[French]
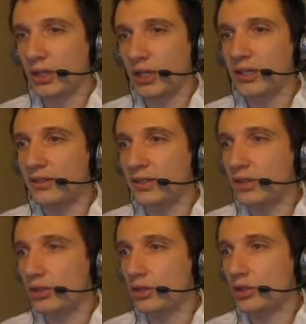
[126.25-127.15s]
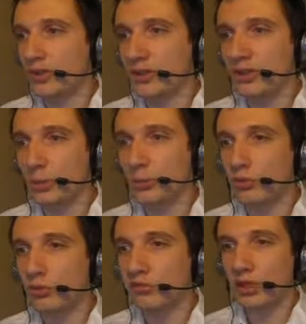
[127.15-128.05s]
Et ici, je vais
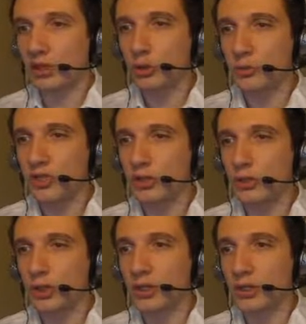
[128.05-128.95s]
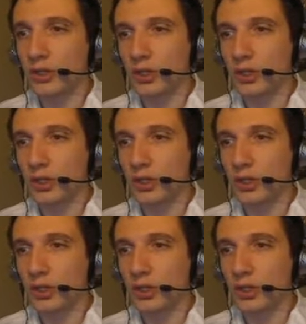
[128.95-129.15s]
simplement faire un copier-coller